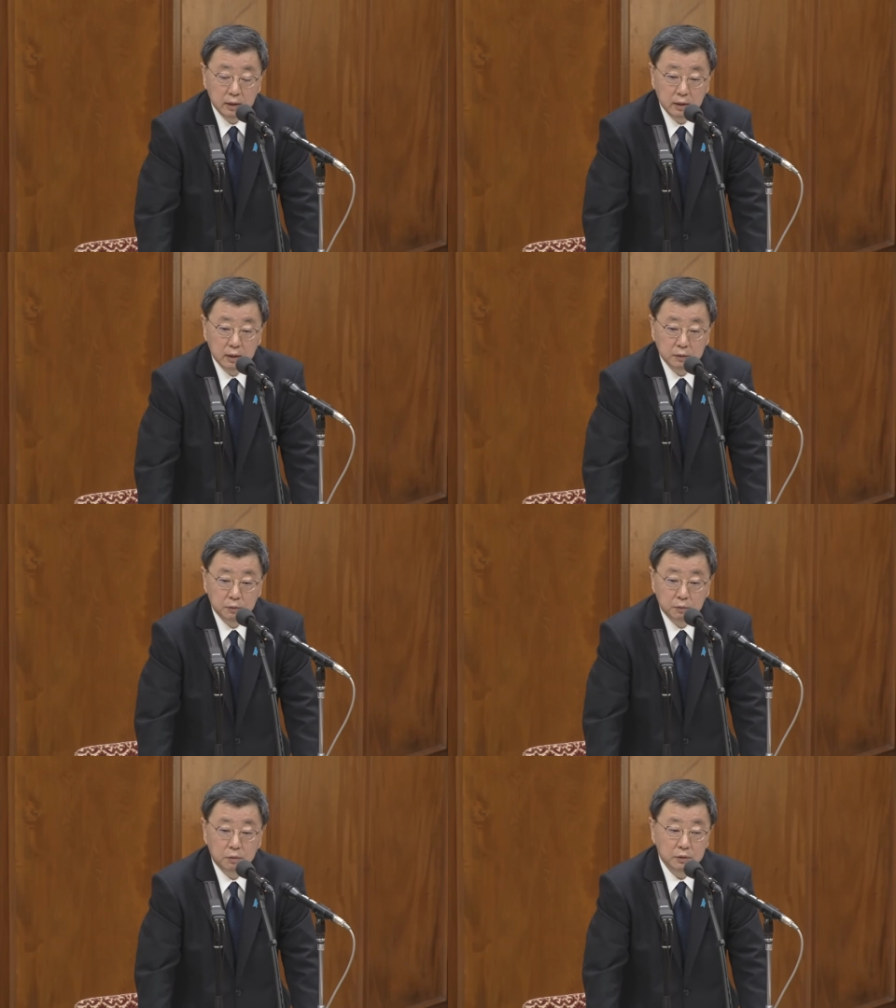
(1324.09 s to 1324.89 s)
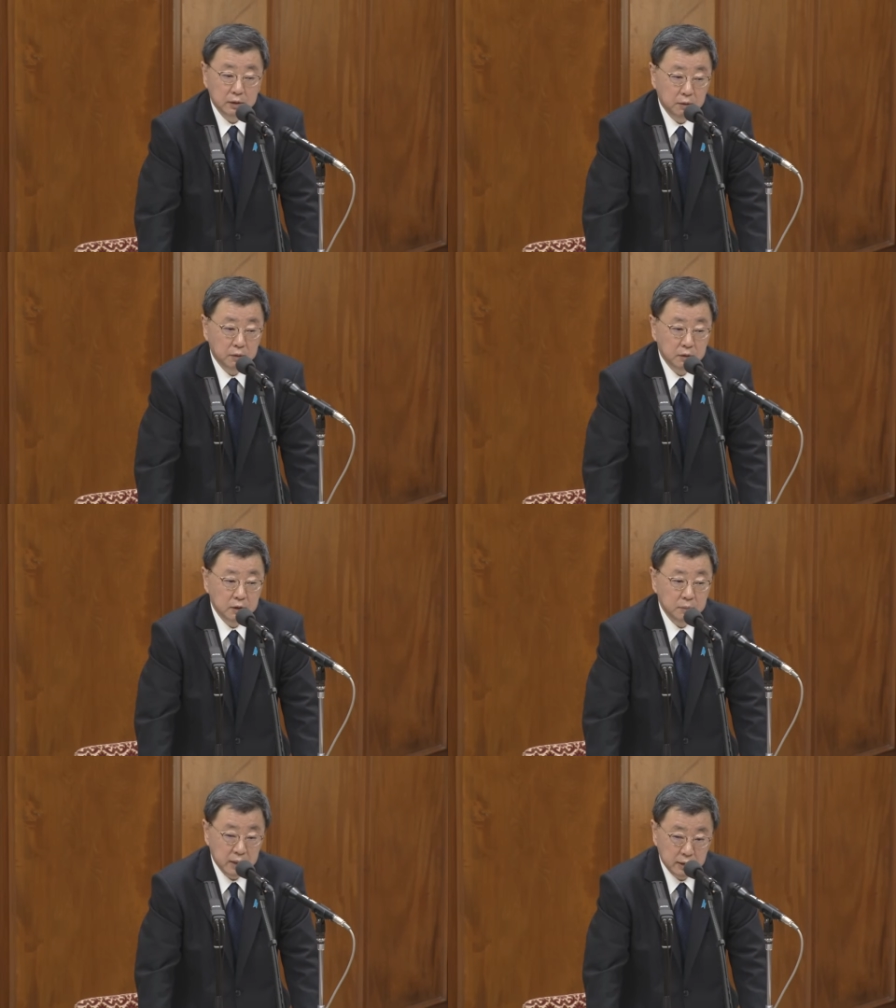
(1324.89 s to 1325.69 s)
いくらぐらいの売り上げになっ
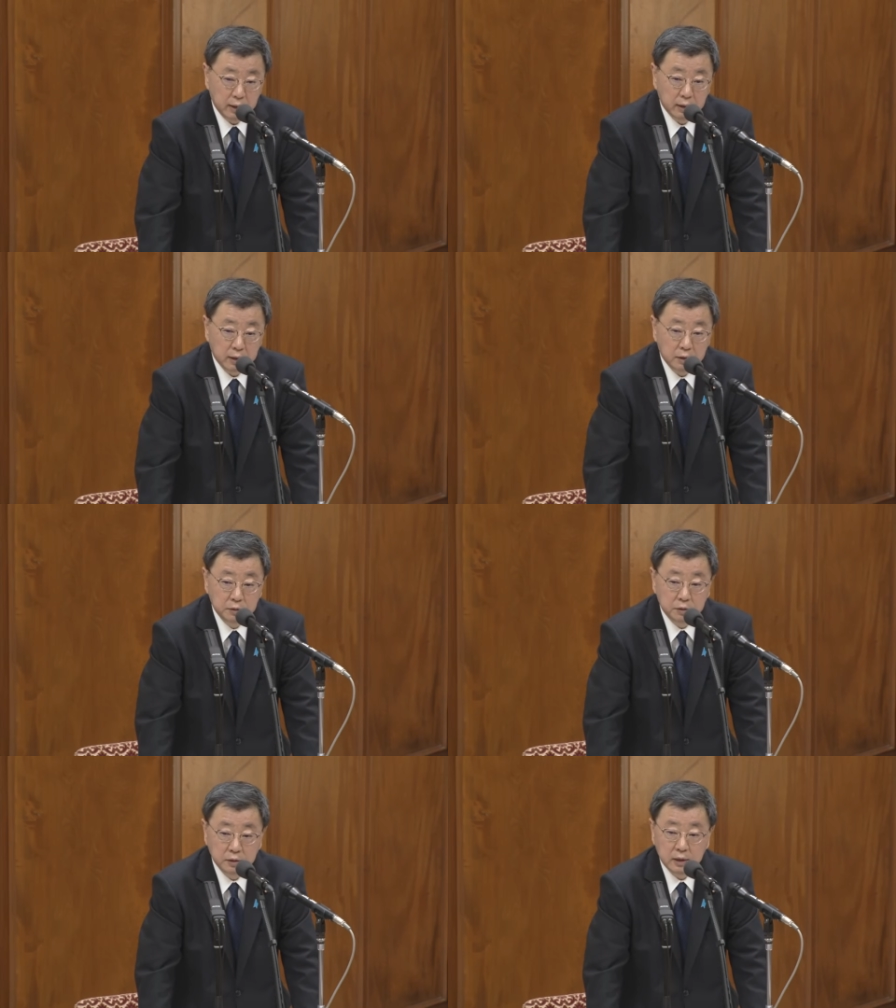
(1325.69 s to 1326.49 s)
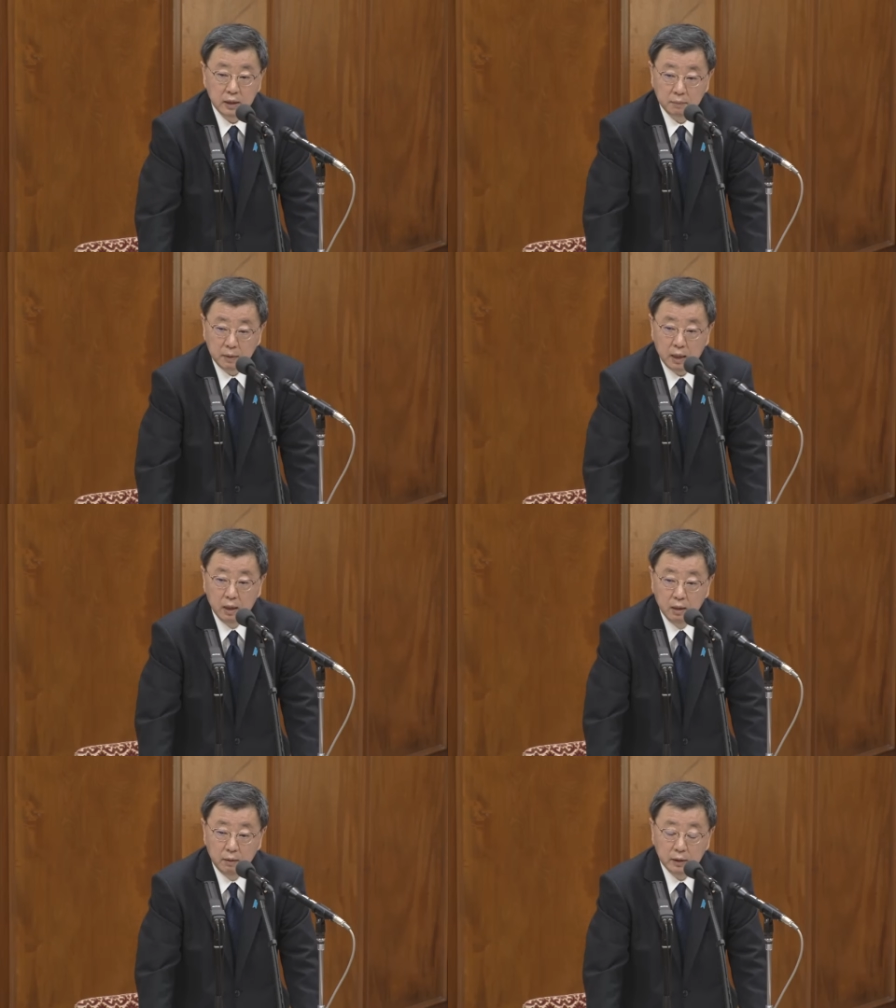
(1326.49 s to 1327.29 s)
たかというのは、まあ、清和
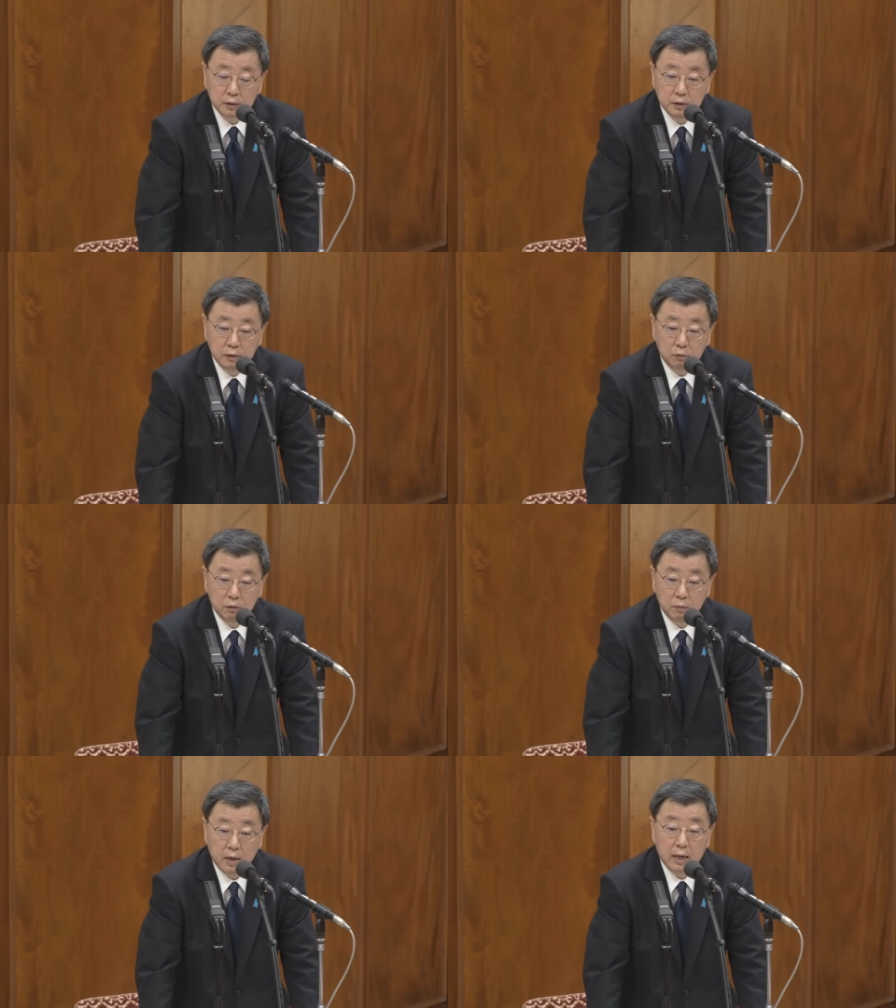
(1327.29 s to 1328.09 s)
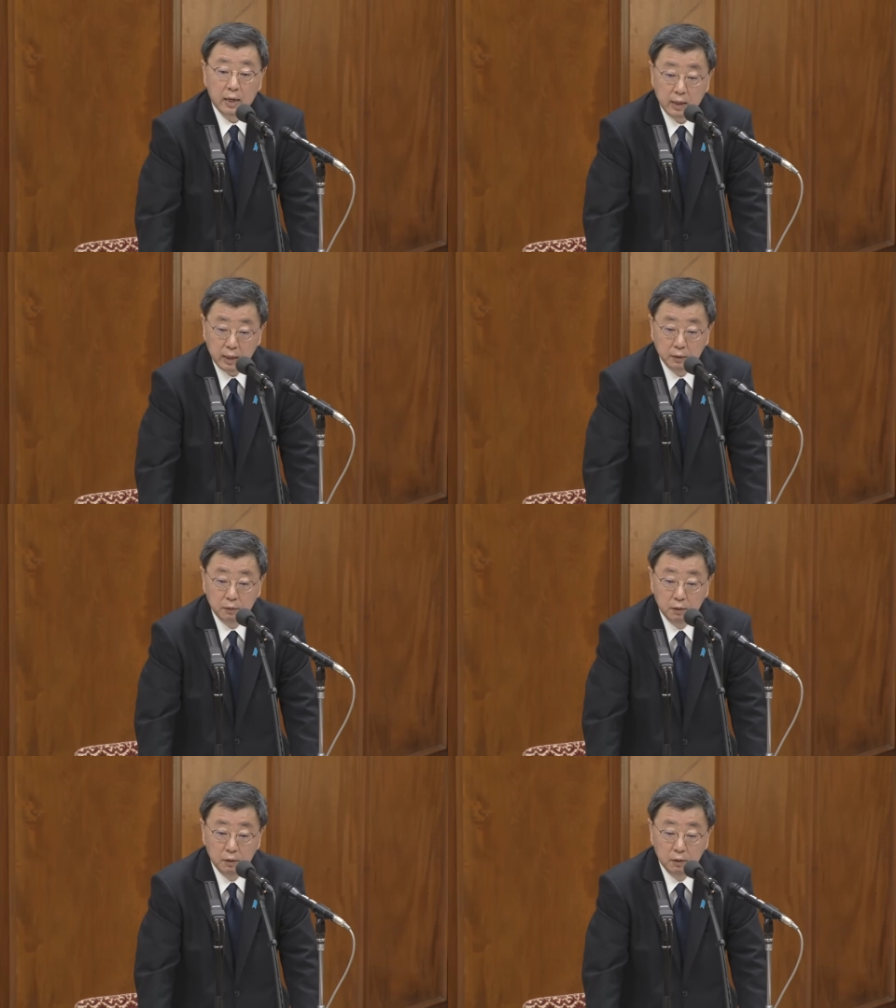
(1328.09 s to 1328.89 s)
会がその口座を閉め
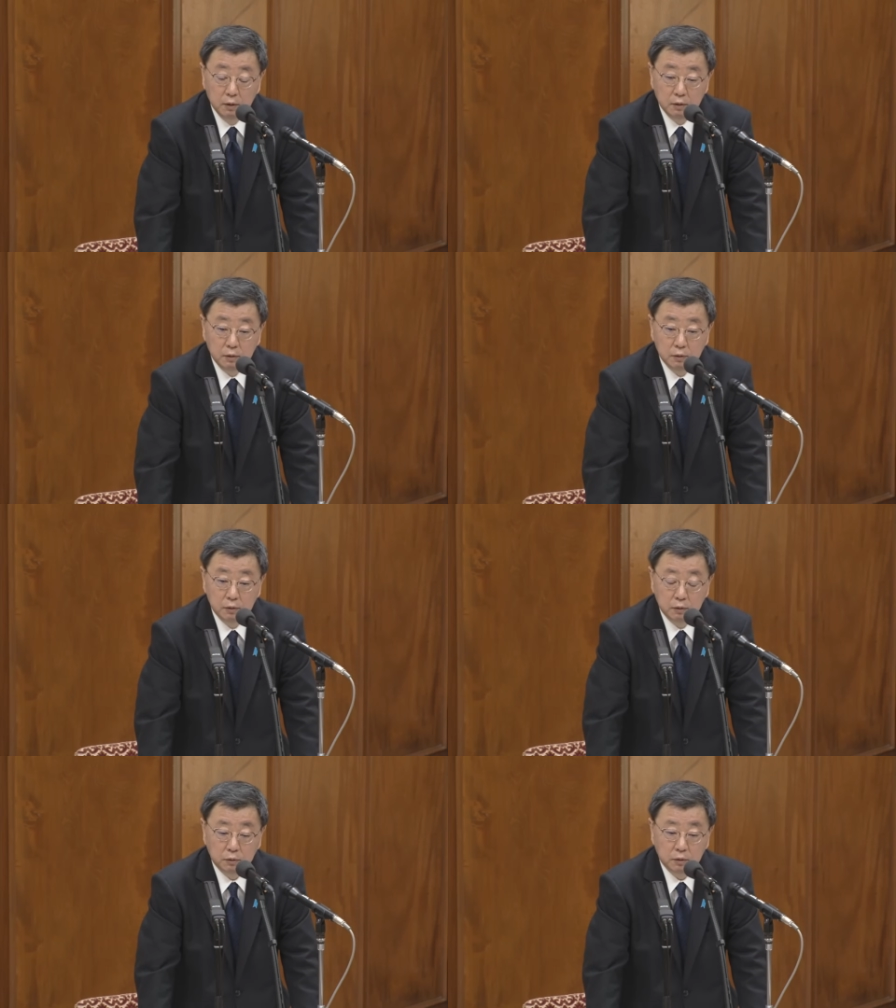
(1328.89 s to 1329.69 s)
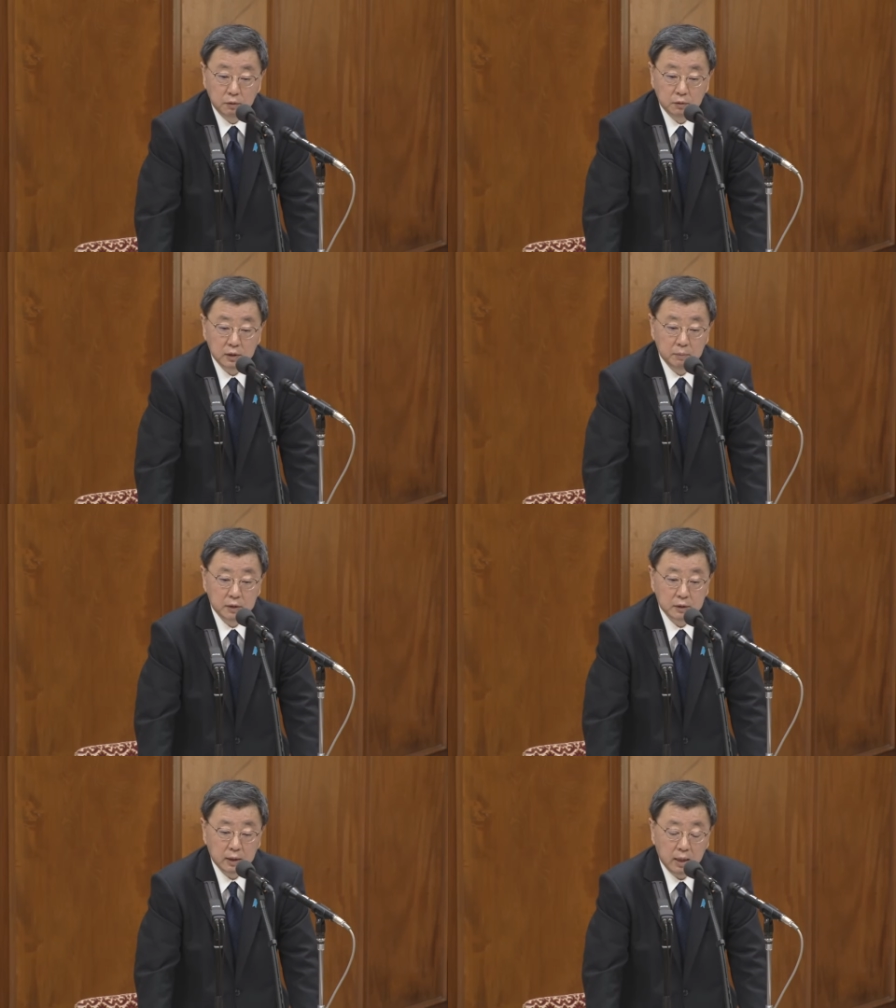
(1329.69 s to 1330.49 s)
て確認をしなければ、
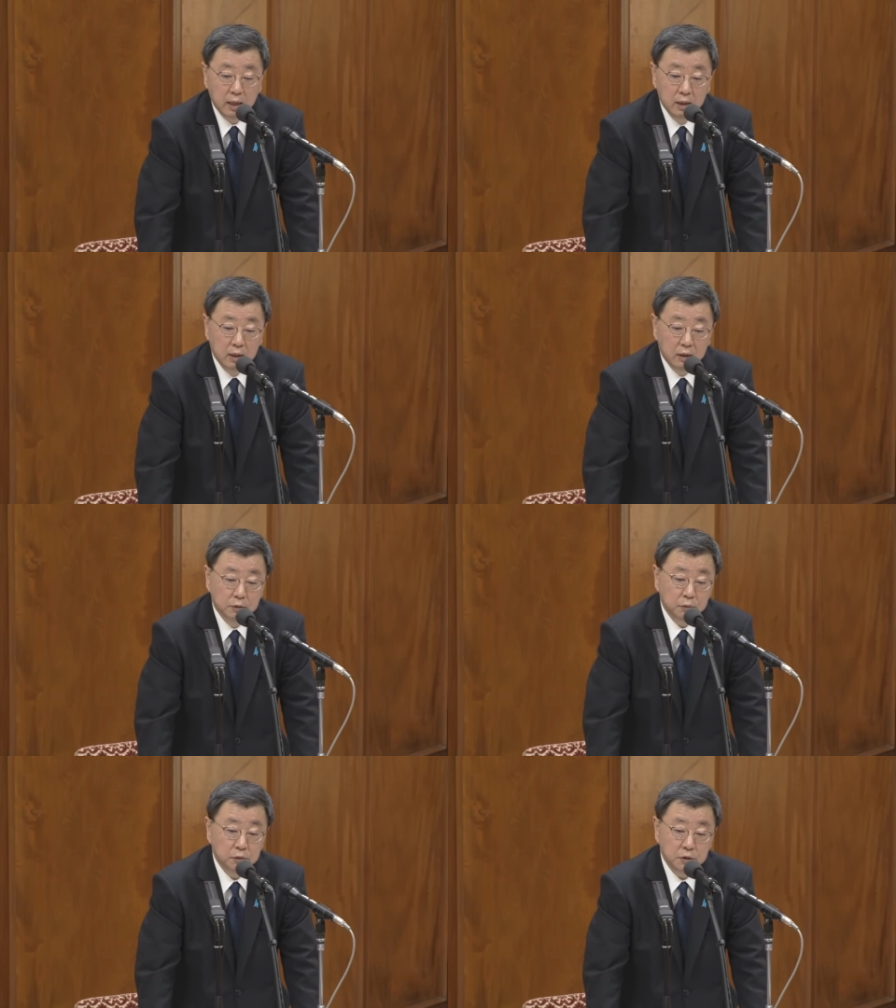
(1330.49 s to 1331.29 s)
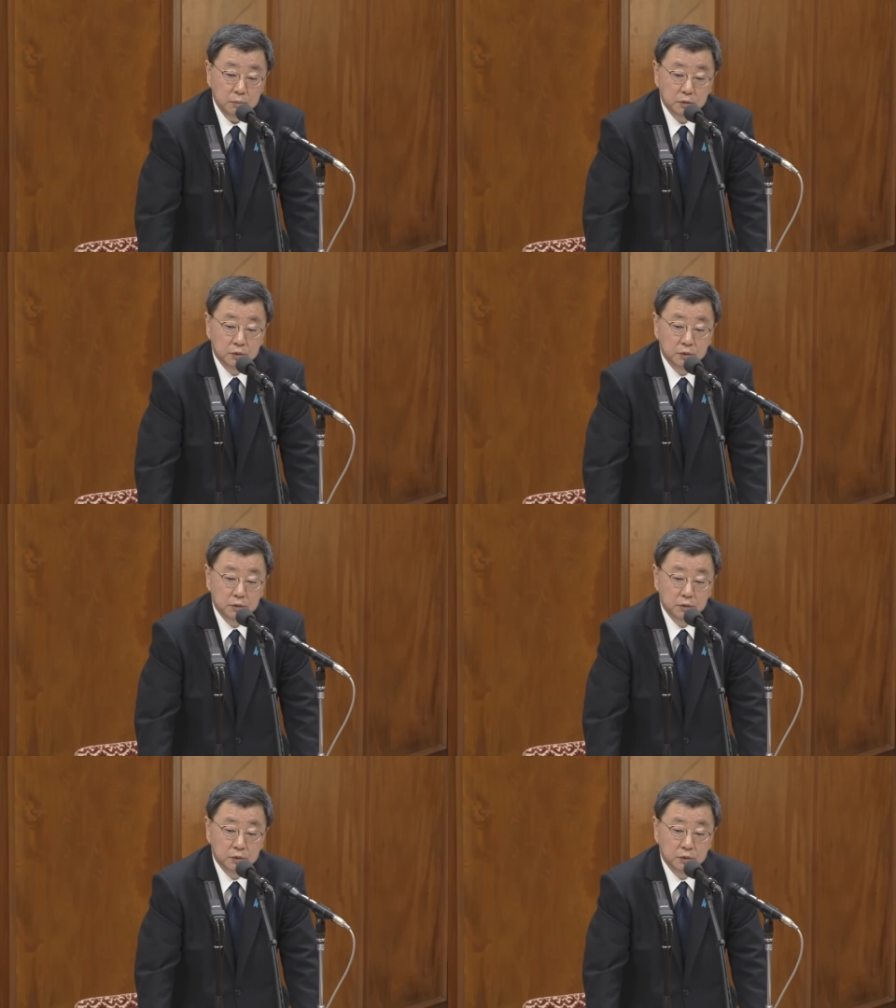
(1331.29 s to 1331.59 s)
私にとってもわからないと